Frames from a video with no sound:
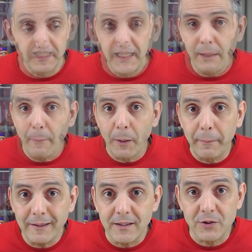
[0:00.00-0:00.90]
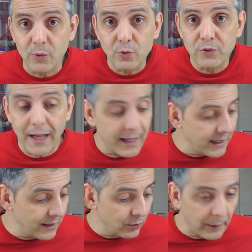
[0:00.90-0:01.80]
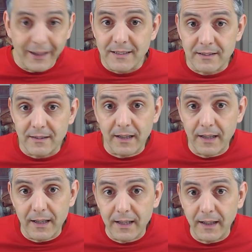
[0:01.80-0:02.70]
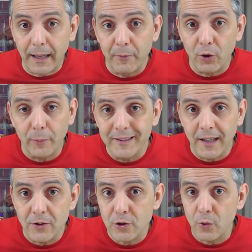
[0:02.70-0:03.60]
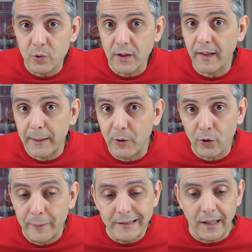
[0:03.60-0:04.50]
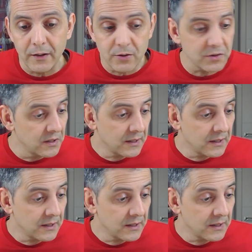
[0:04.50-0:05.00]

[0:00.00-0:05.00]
Y nada más por mi parte, si os gusta lo que veis, eh, dejadme en los comentarios. Si no os gusta, dejadme en los comentarios.